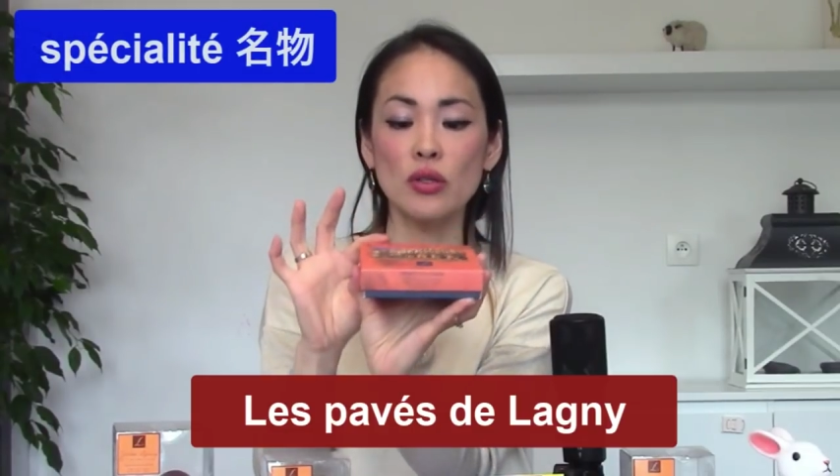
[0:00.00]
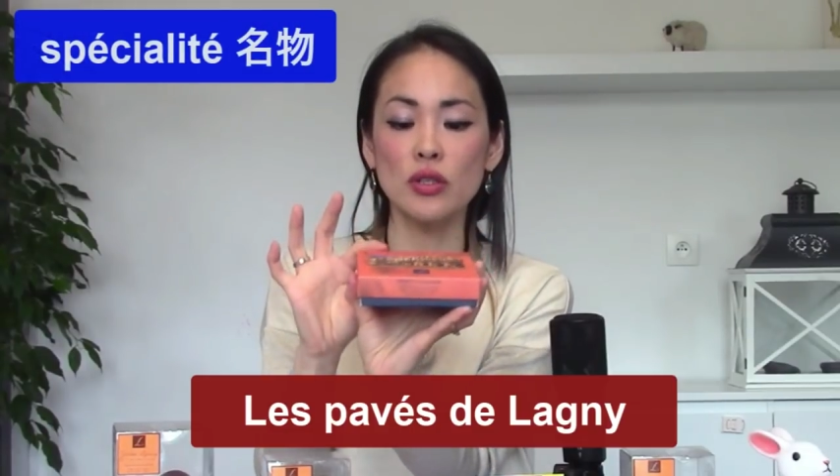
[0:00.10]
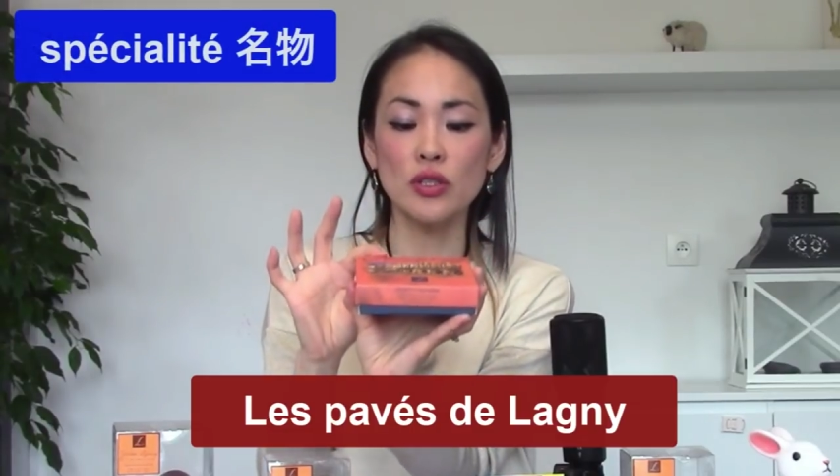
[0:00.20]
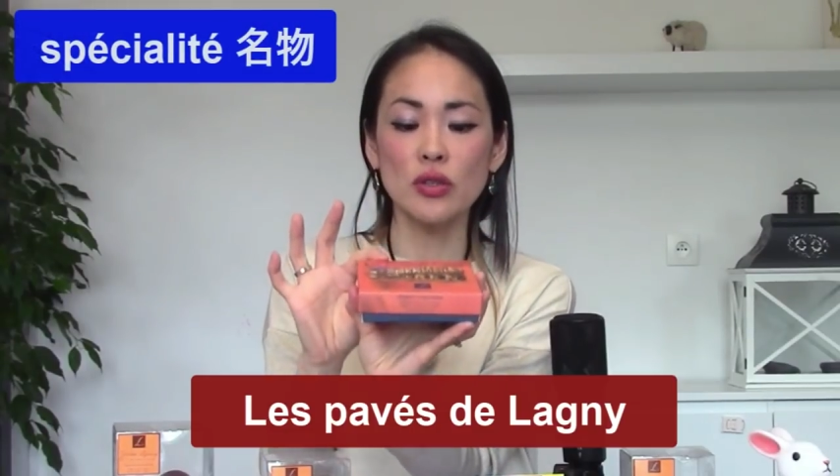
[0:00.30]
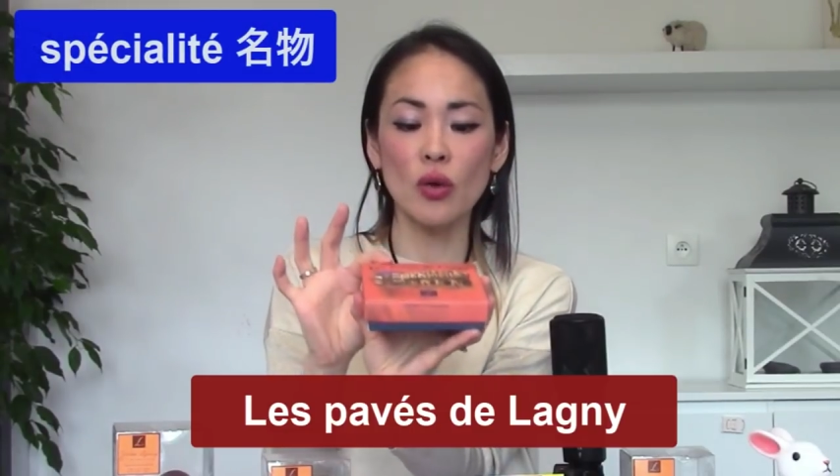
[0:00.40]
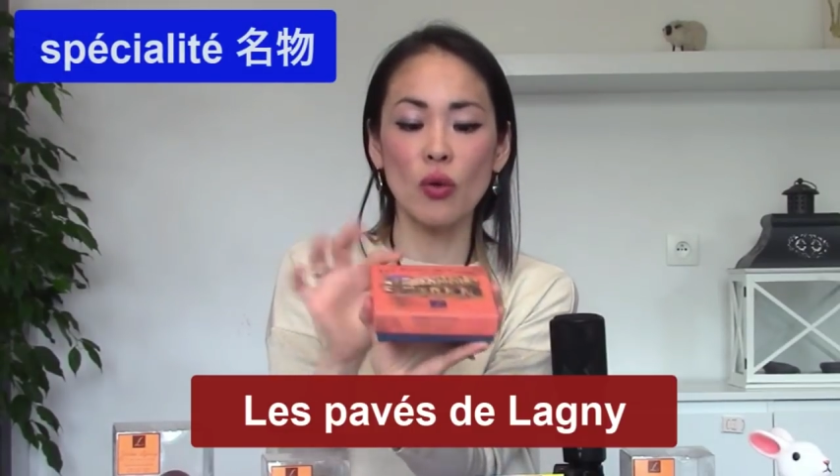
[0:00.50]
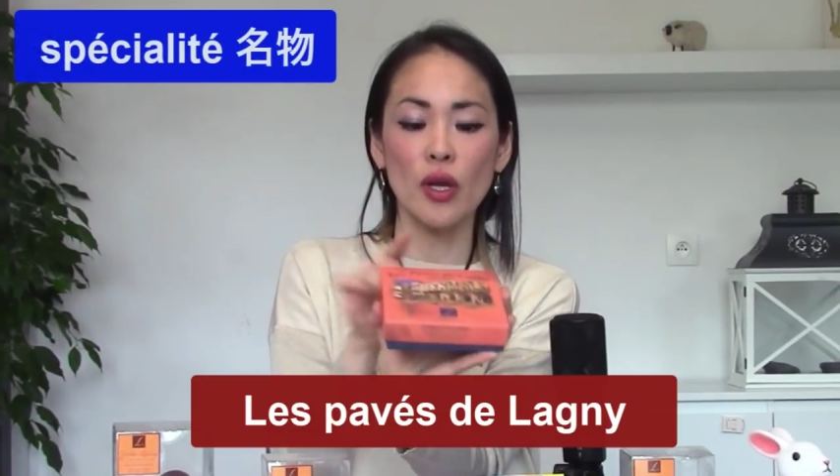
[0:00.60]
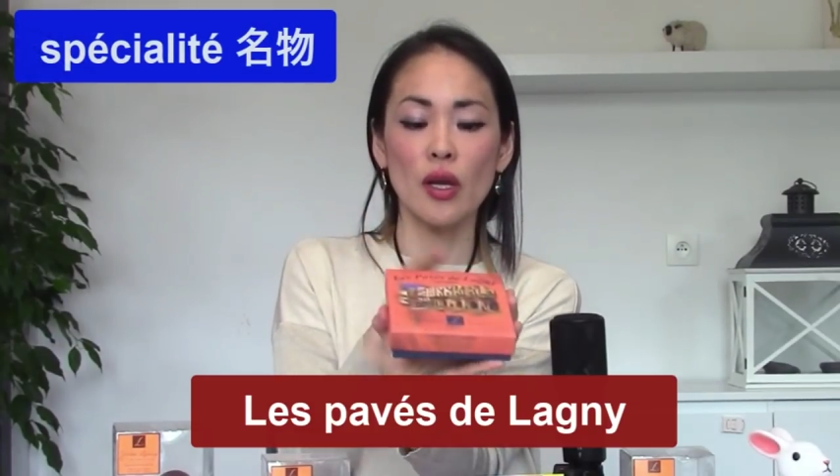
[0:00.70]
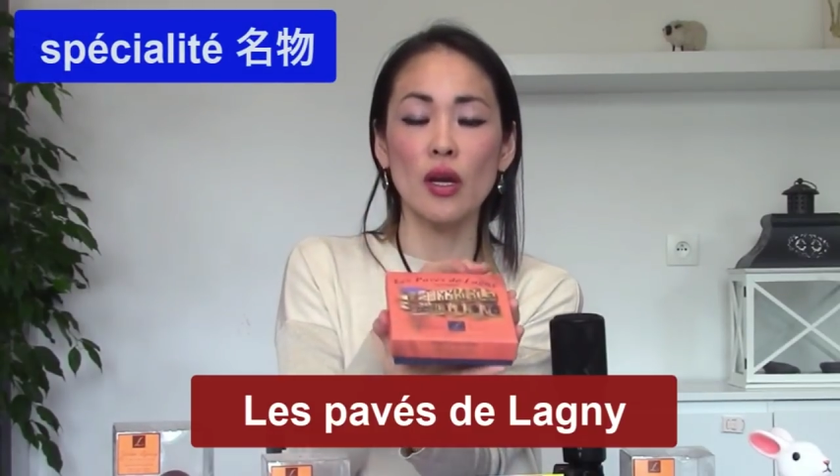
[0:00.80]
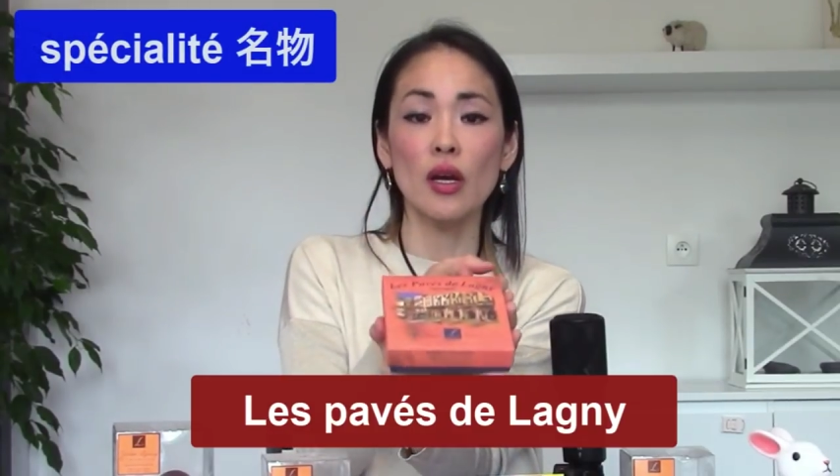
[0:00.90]
実はこ
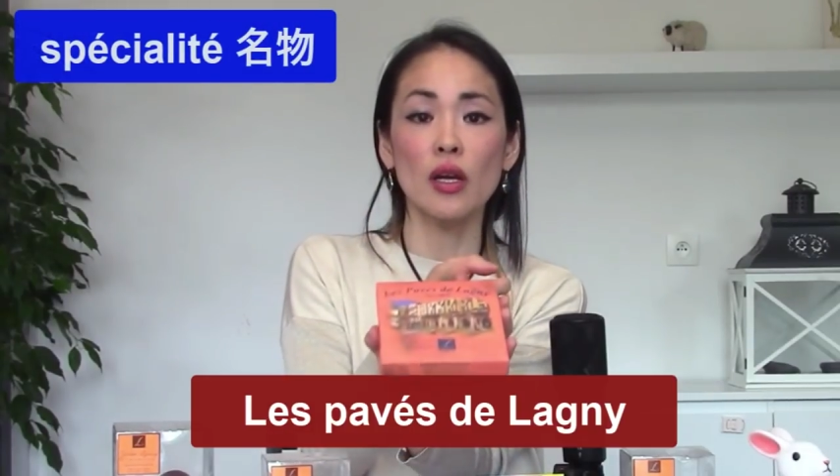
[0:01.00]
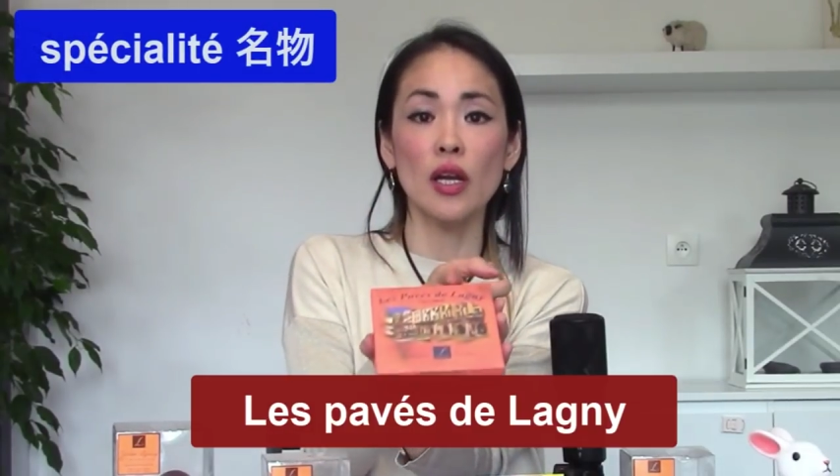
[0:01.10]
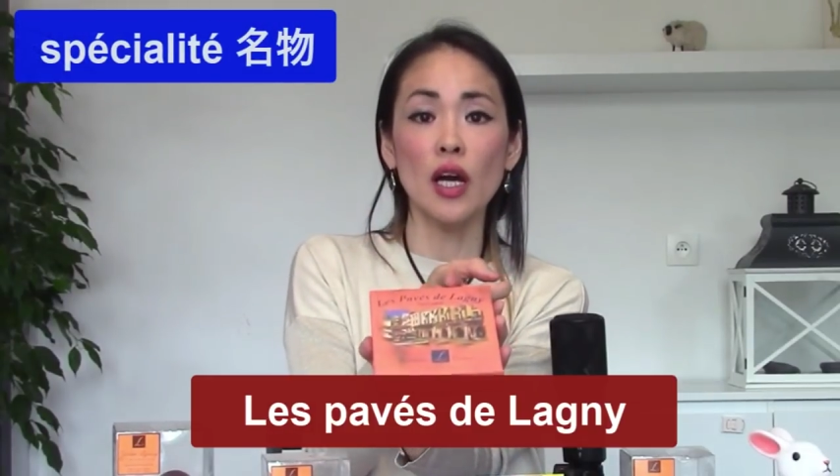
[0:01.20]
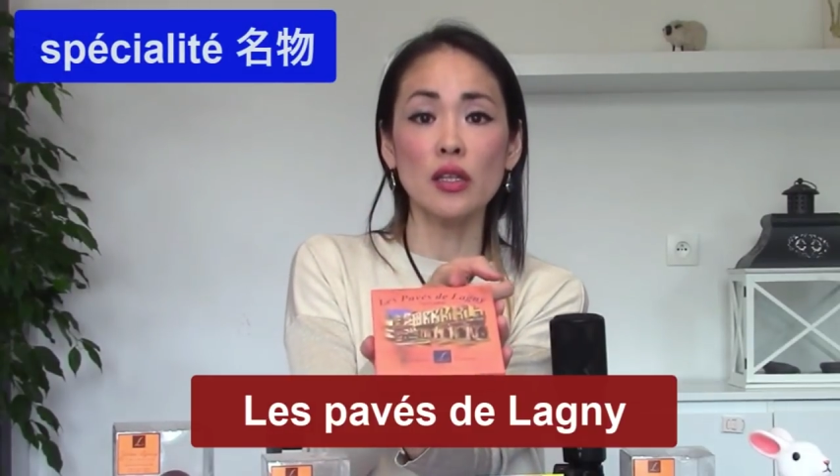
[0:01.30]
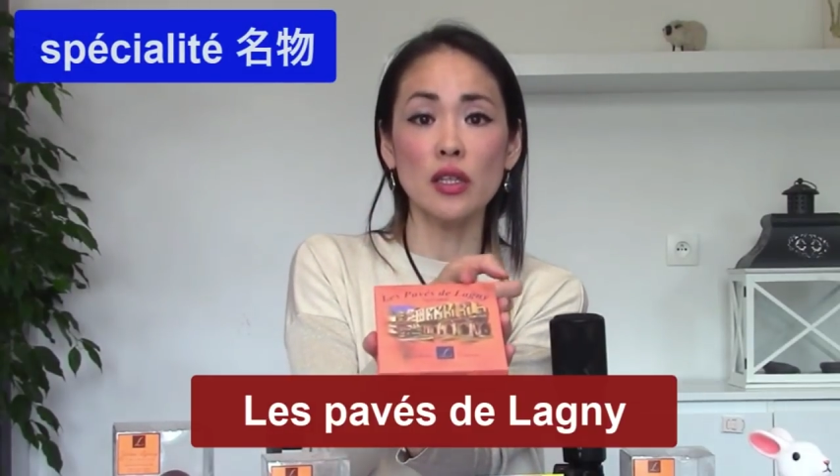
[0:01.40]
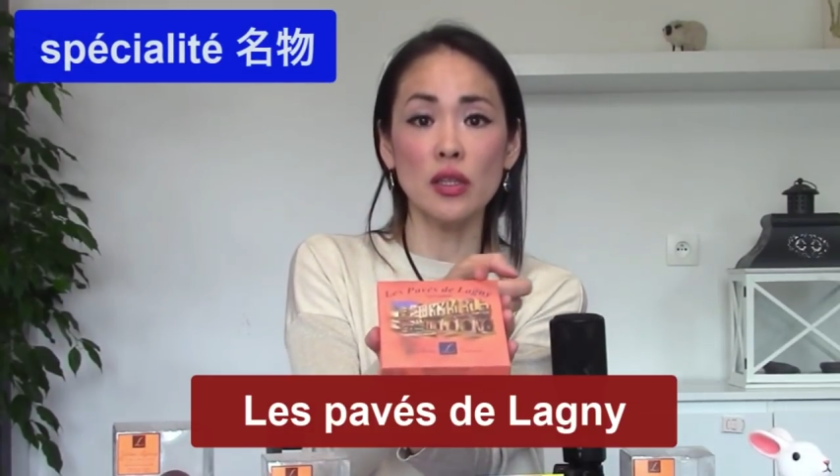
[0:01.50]
れ、ラ